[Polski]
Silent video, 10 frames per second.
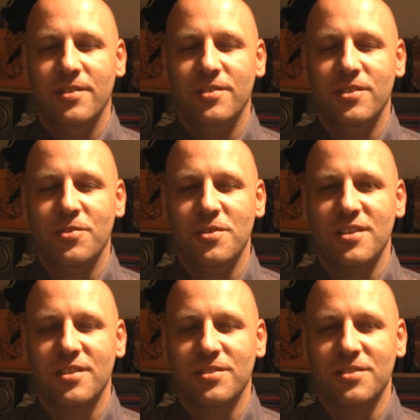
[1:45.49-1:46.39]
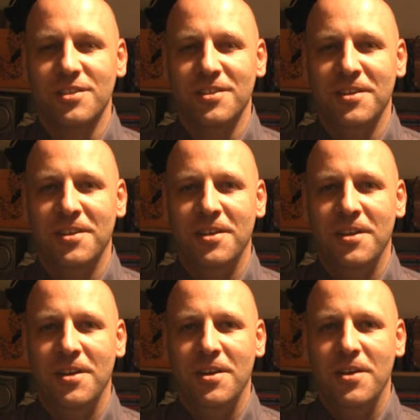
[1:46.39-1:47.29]
Dziękuję za to, że
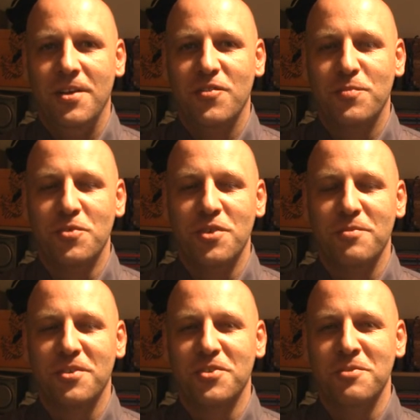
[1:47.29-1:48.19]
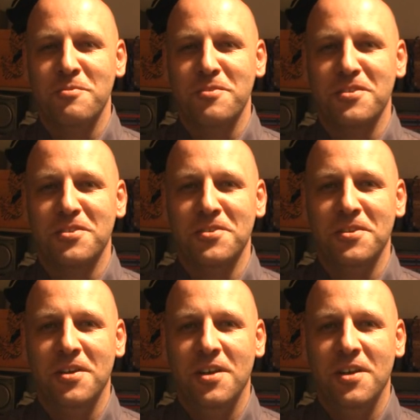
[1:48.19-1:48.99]
wspólnie przechodzimy przez to